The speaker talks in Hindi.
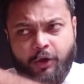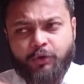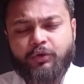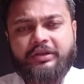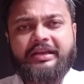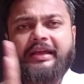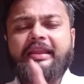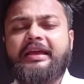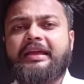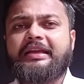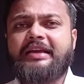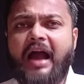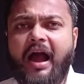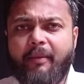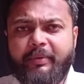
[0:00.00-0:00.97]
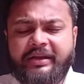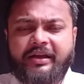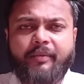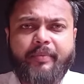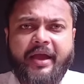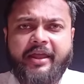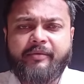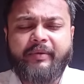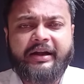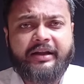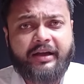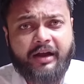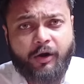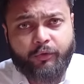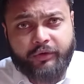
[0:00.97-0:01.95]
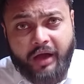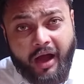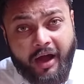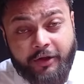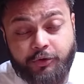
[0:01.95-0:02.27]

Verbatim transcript: तो ये देखिए यहाँ पे इनका वेरीफाइड अकाउंट